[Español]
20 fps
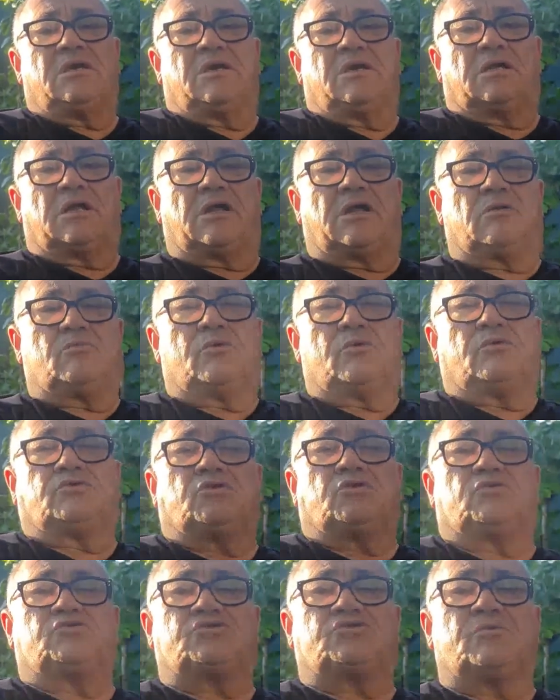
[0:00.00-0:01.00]
y claro, pues
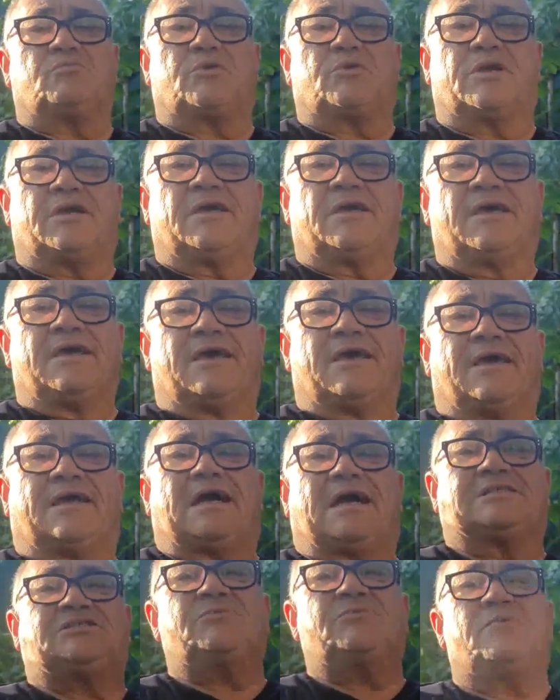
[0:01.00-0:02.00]
nosotros siempre
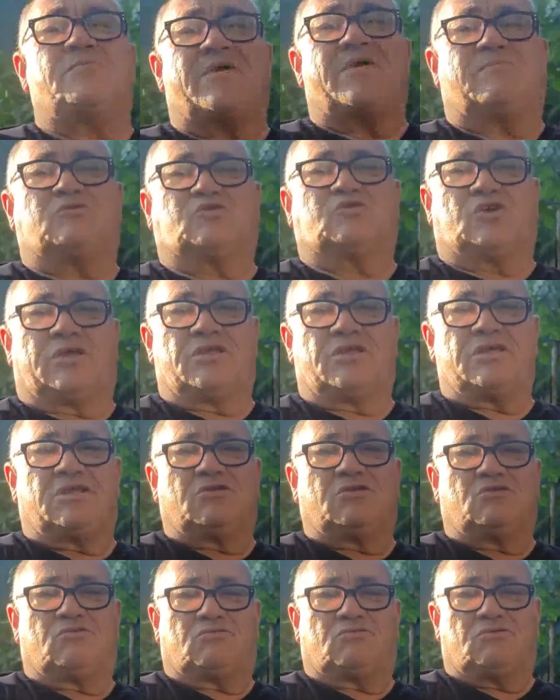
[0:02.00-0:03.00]
casi vivíamos allí, ¿no?